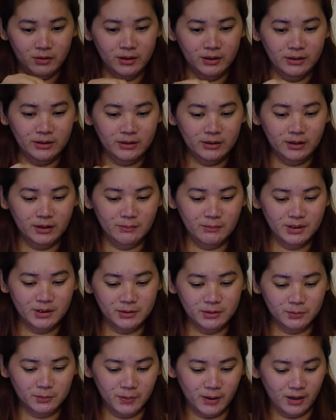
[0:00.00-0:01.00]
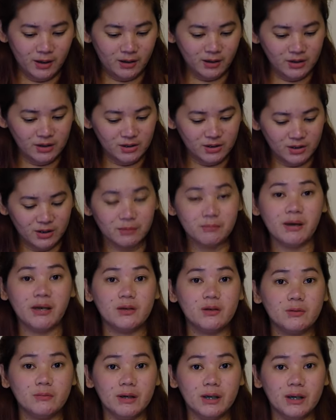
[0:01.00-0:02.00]
When it comes to packaging,
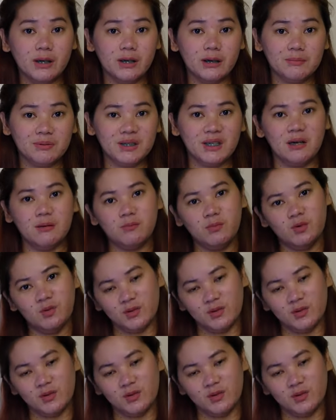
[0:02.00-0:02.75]
medyo mahirap siyang